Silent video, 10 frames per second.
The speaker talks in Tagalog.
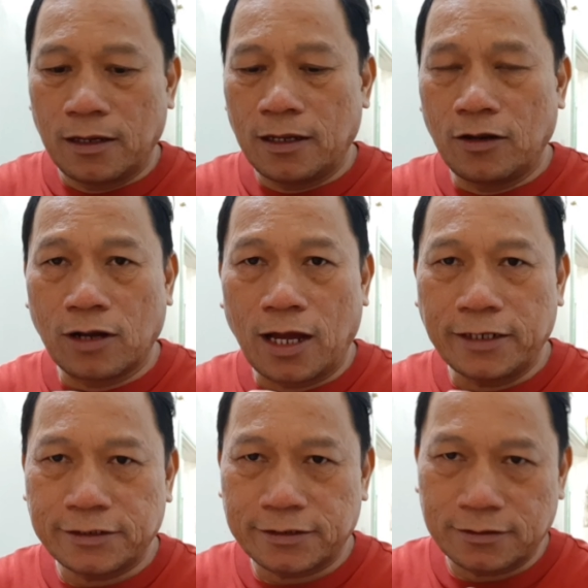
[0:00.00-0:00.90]
Hello
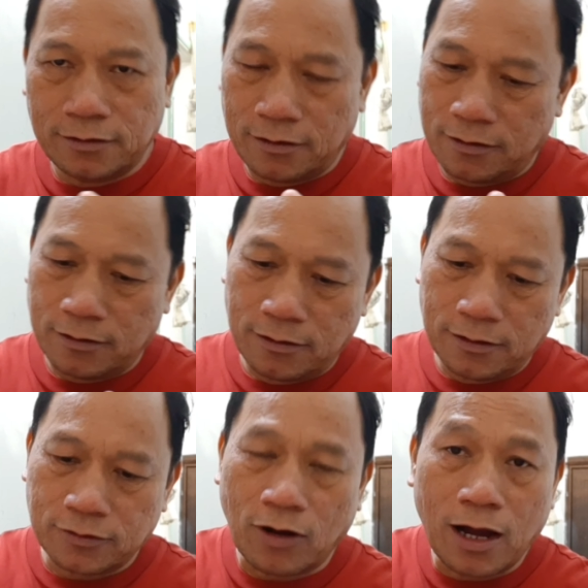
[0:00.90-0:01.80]
guys.
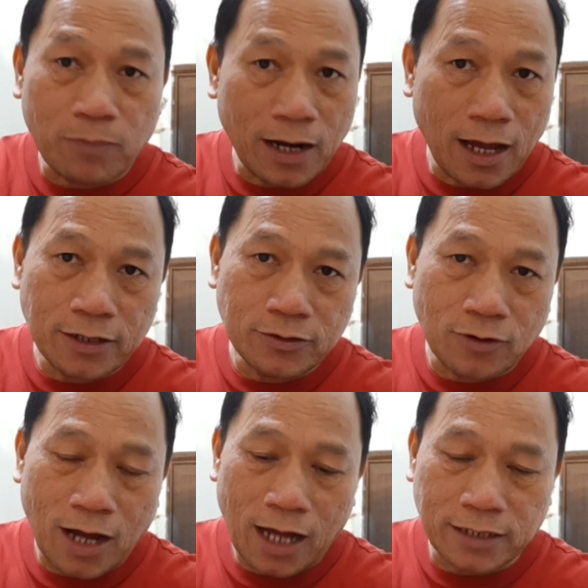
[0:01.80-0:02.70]
Ito nga pala
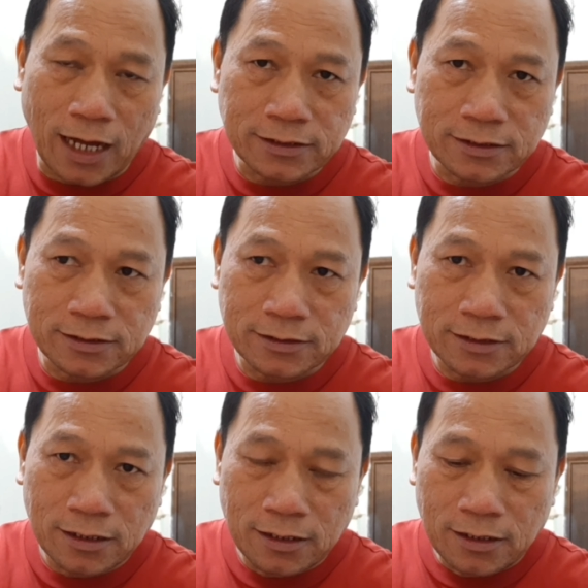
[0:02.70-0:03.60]
yung adas.
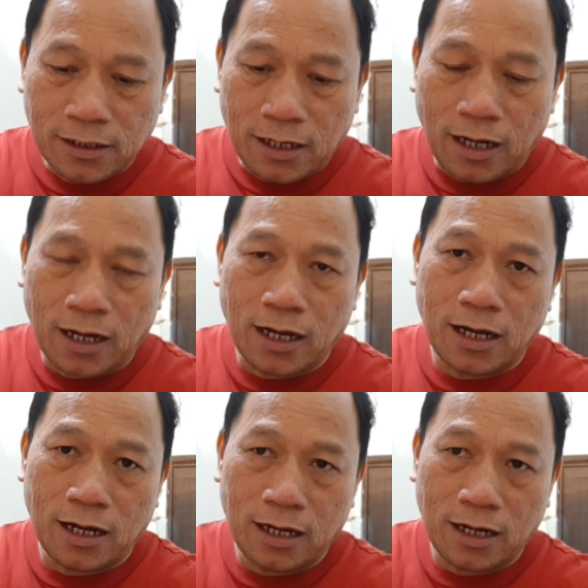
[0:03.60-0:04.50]

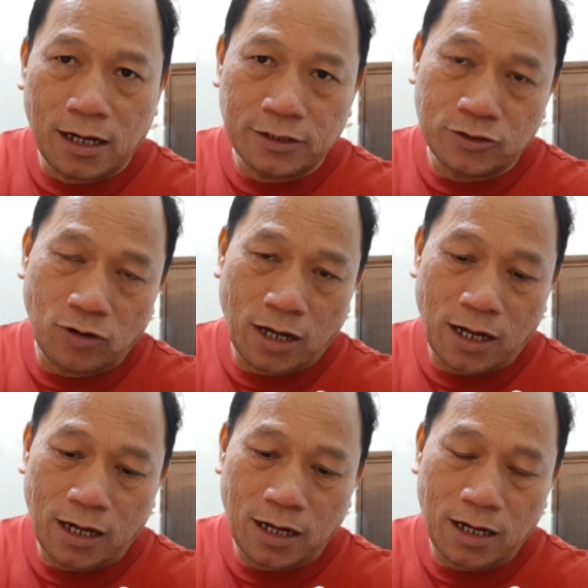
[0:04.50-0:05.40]
Uh, yung
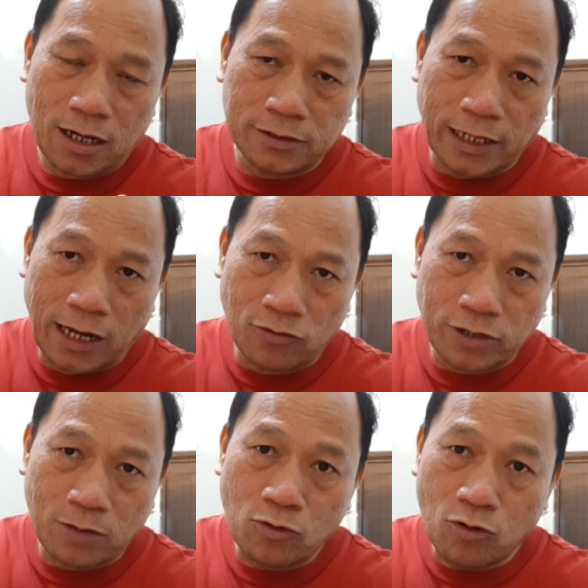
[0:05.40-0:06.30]
uh, dilaw
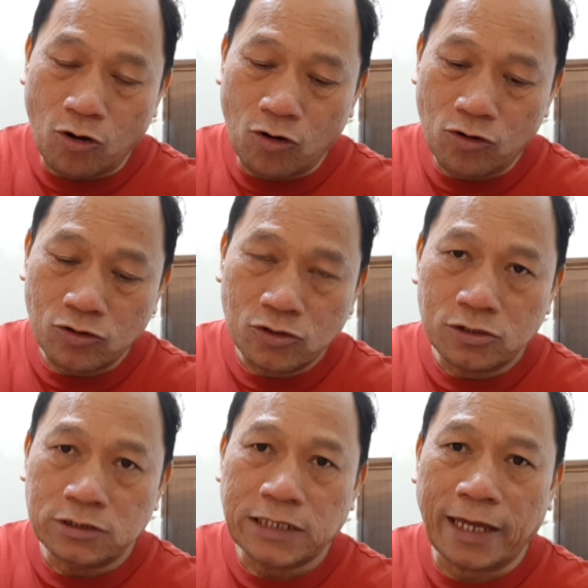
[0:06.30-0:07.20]
na munggo
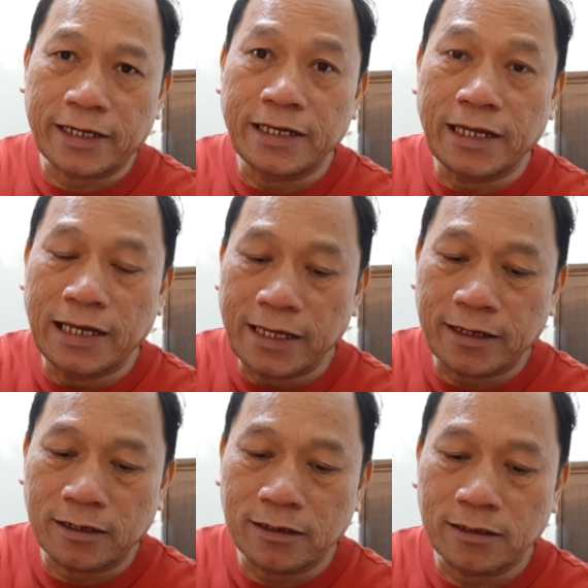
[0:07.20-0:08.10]
na iginiling.
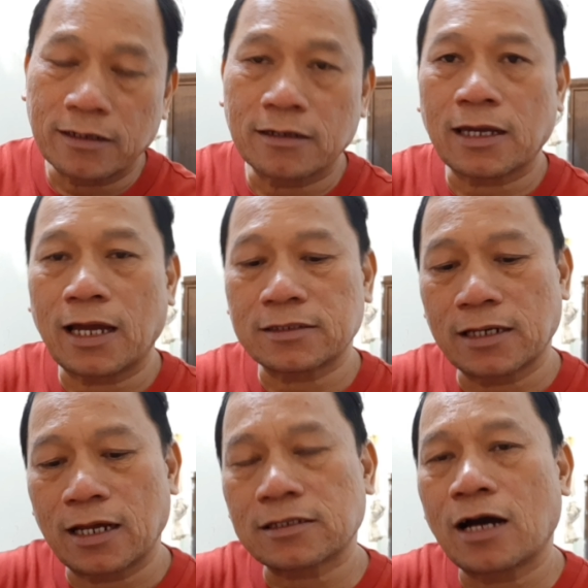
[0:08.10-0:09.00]
Kaya
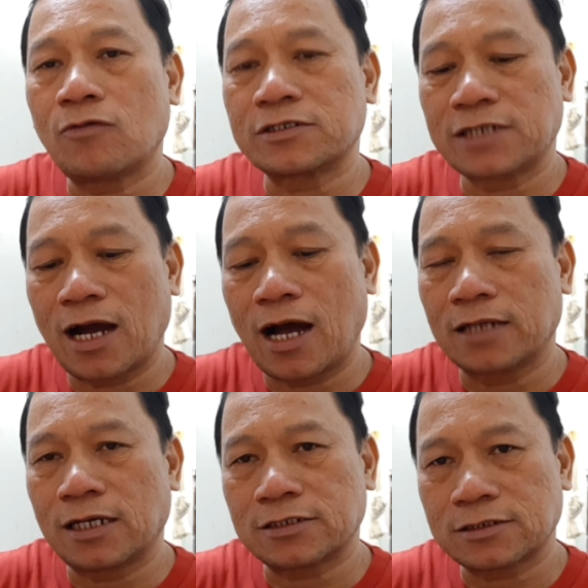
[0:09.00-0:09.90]
tinatawag siyang
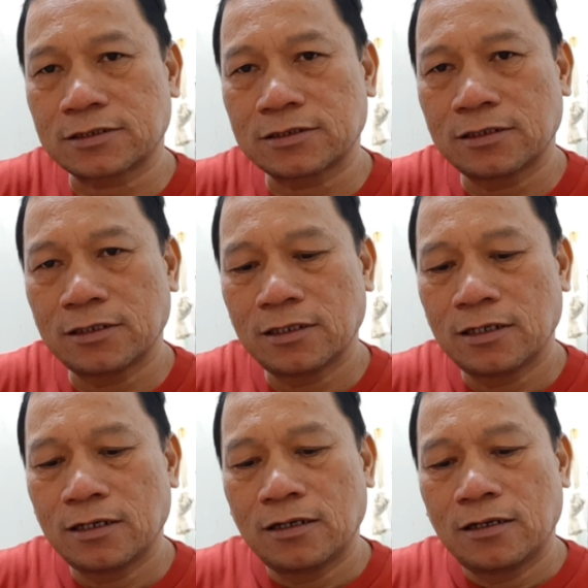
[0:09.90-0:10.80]
adas.
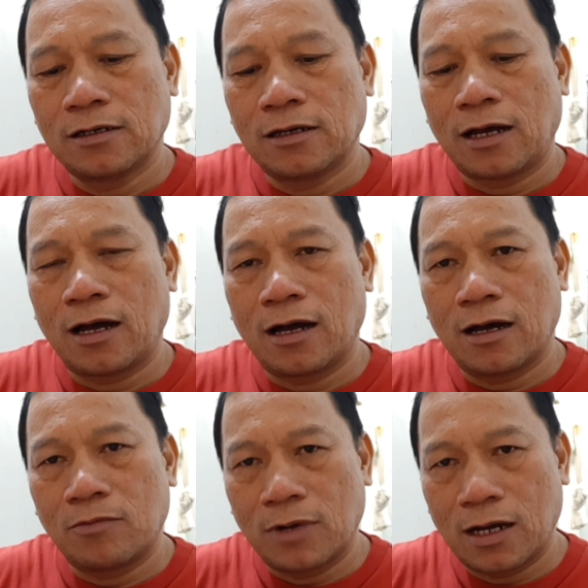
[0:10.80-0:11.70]

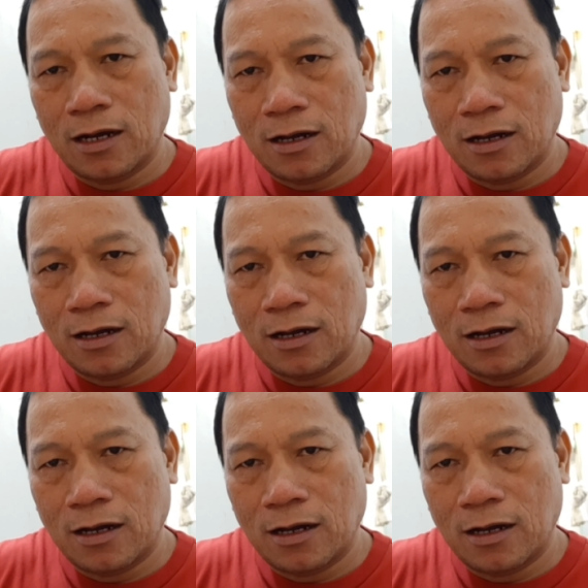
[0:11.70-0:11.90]
Uh, ma